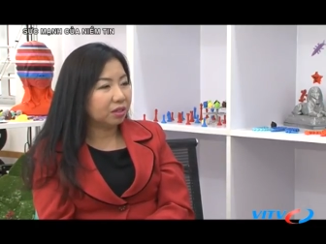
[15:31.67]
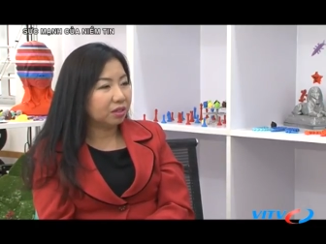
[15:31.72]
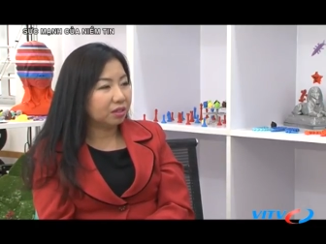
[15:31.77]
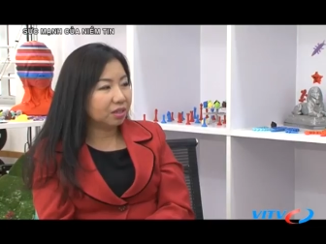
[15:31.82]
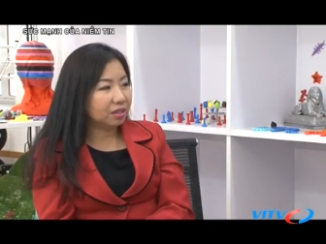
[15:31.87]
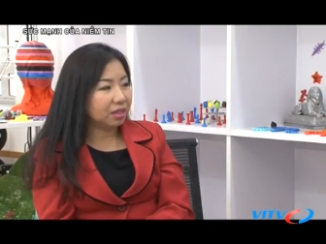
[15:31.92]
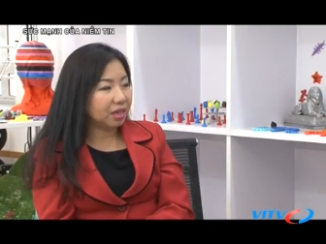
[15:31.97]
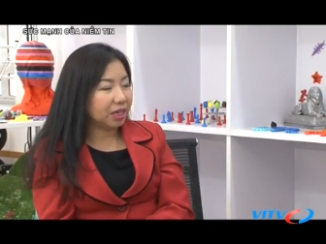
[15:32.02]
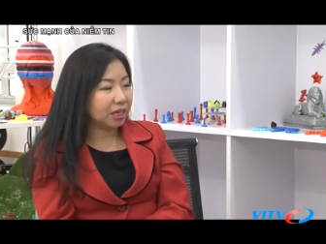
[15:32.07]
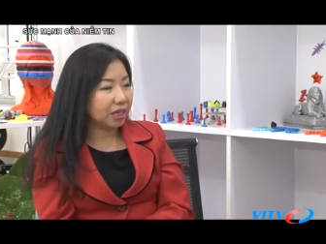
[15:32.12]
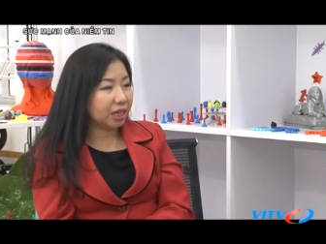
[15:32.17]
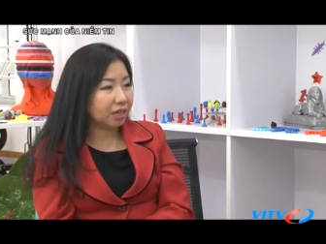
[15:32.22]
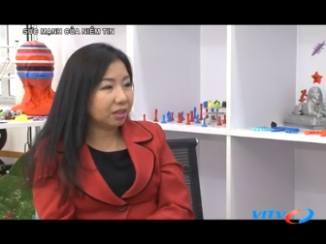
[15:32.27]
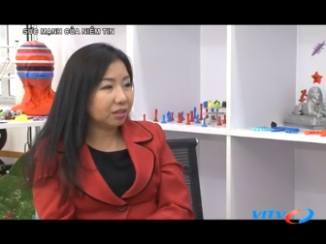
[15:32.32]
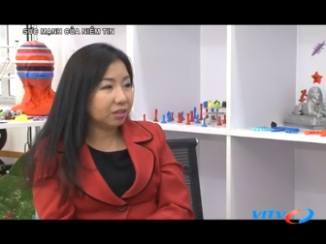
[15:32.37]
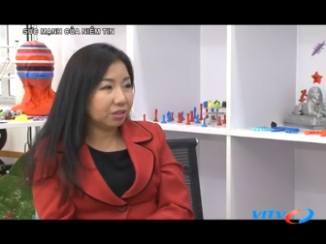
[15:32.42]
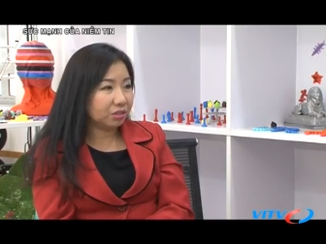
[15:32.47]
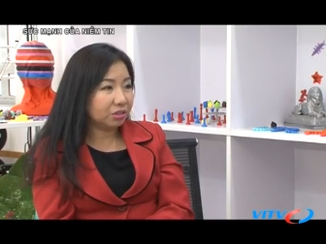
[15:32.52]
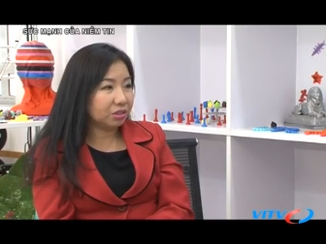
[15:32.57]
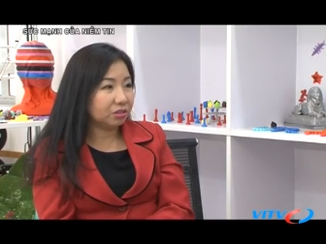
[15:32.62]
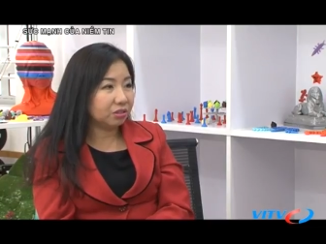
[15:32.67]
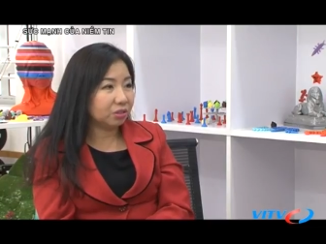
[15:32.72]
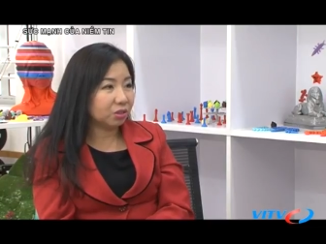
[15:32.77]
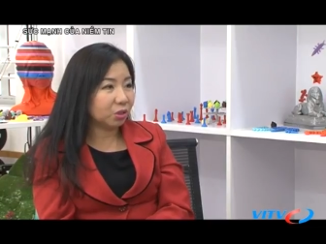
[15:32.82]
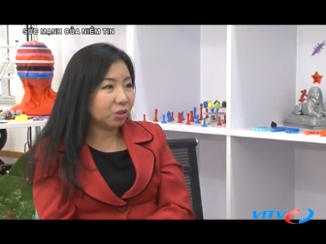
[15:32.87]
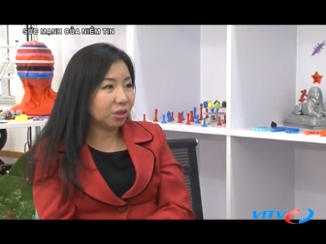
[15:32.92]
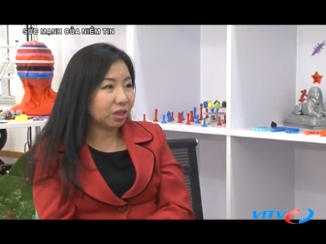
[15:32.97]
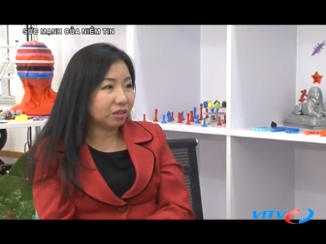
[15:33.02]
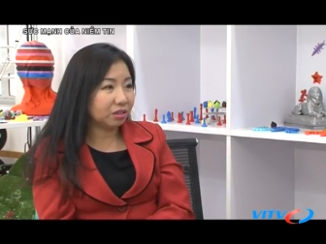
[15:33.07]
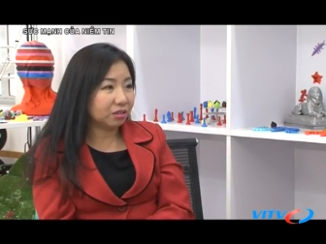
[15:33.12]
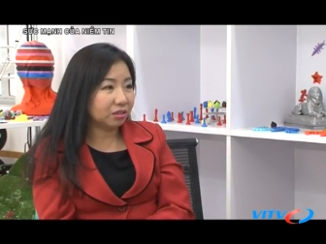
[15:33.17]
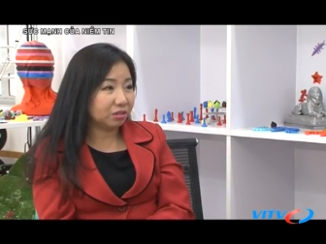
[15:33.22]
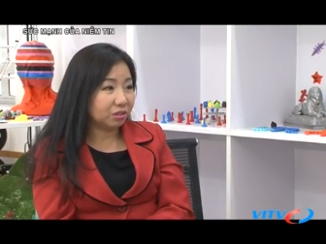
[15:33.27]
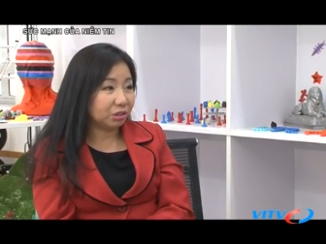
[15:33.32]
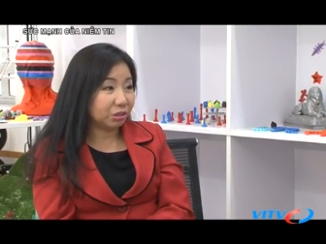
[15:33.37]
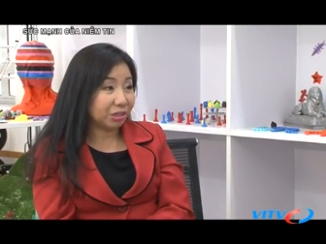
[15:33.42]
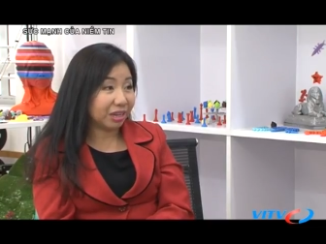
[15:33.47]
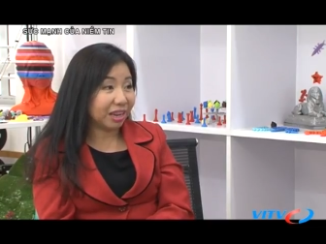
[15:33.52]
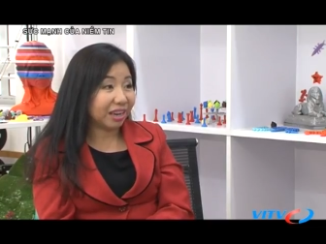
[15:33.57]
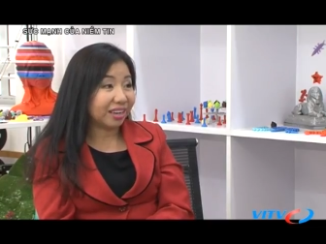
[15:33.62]
thì hiện nay ở thị trường tôi là người
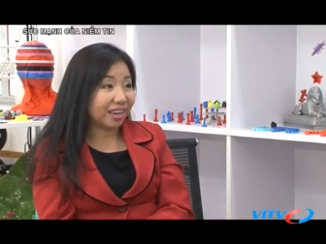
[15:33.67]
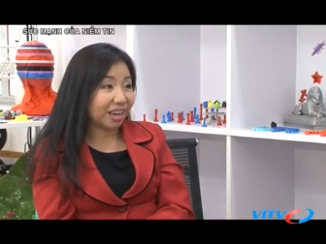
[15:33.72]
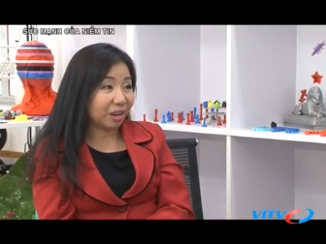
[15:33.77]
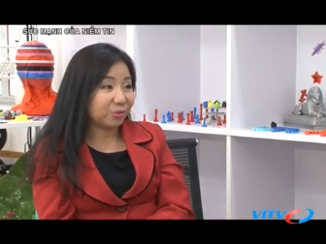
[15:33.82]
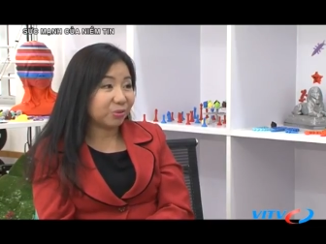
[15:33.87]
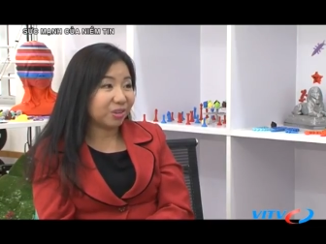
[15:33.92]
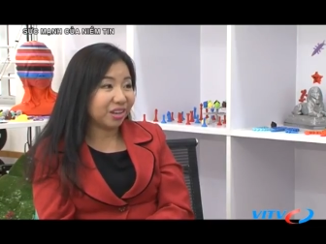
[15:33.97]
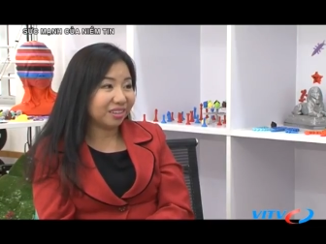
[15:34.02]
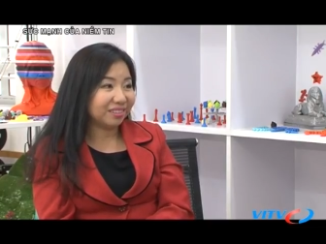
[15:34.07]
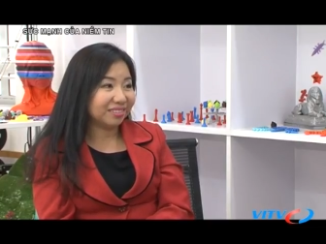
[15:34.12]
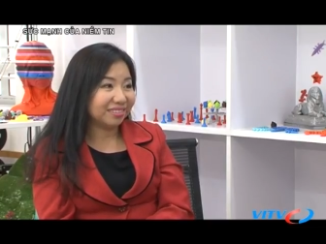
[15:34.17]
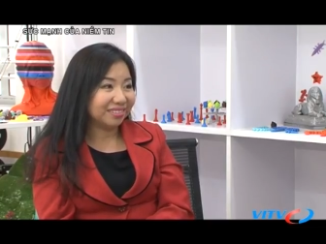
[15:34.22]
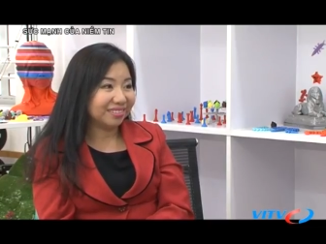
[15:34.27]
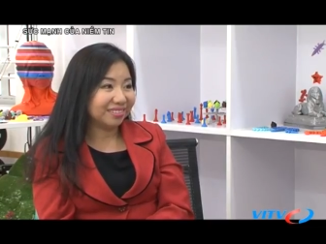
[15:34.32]
được trả cao nhất.